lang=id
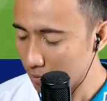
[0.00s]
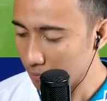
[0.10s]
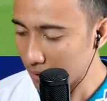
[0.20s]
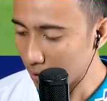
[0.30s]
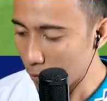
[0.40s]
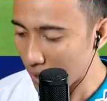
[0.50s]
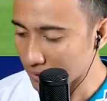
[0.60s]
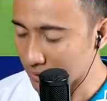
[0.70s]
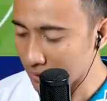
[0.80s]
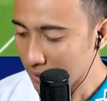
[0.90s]

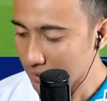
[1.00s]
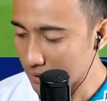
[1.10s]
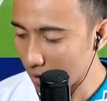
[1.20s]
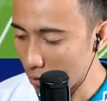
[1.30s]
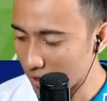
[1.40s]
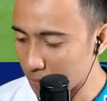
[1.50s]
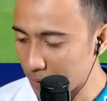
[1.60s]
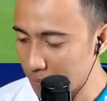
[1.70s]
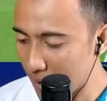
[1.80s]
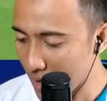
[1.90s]
Melewati, tiga orang
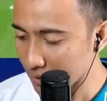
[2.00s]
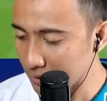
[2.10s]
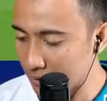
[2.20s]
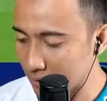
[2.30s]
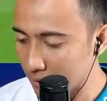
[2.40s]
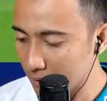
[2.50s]
pemain.